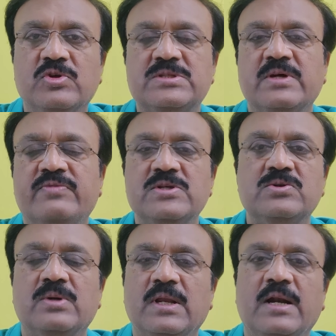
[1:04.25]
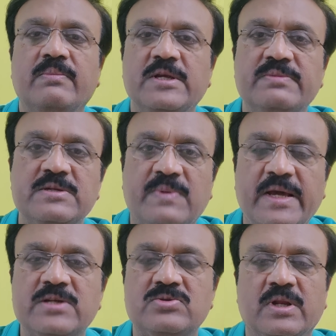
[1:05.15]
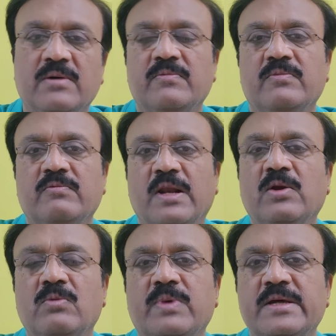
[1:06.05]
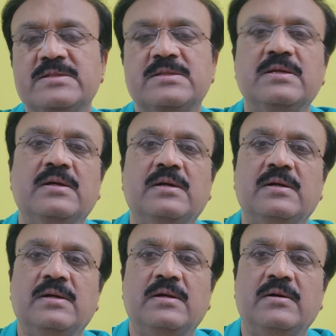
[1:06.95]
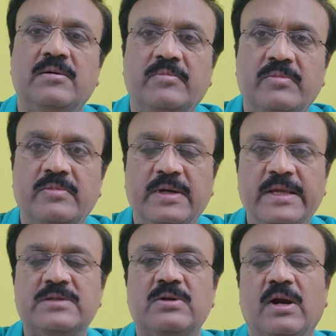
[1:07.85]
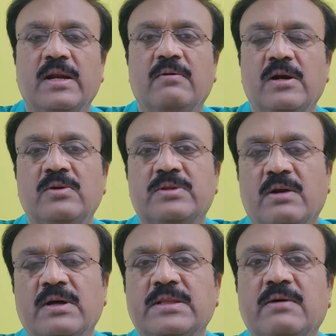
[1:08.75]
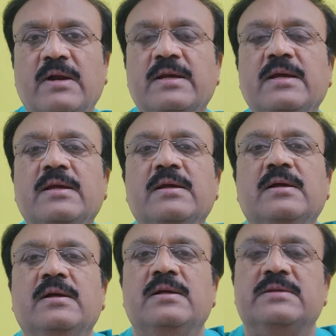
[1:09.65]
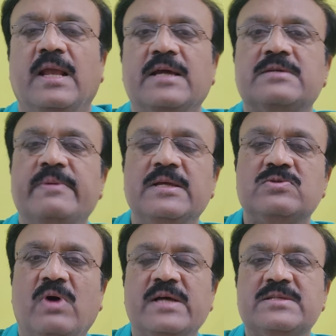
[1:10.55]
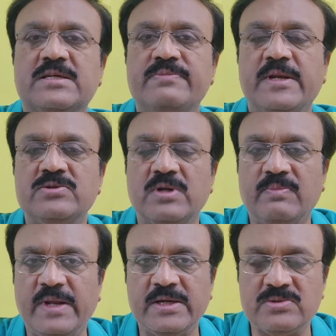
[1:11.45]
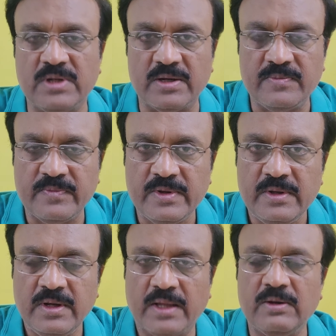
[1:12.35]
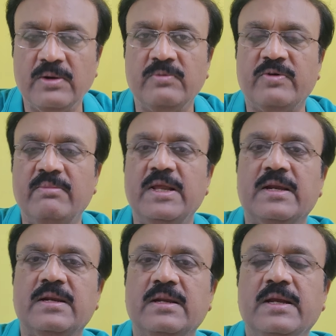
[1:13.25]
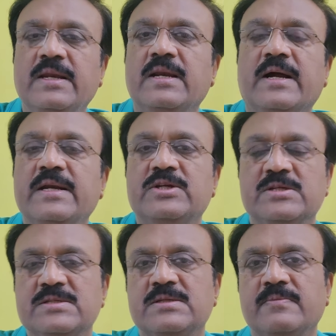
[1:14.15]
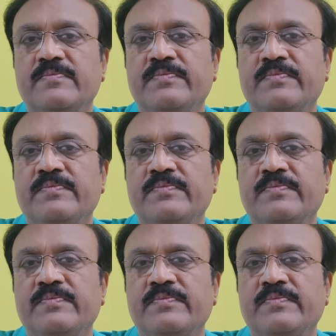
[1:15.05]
ముస్తఫిజూర్ ఇలాంటి మంచి మంచి ప్లేయర్స్ ఉన్నారు వెల్ నోన్ ప్లేయర్స్ లీగ్స్లో ఆడేవాళ్ళు తర్వాత వాళ్ళకి చాలా ఎక్స్పీరియన్స్ వాస్ట్ ఎక్స్పీరియన్స్ ఉన్న ప్లేయర్స్ ఉన్నారు అందులో ఫెమిలియర్ ఇండియన్ కండిషన్స్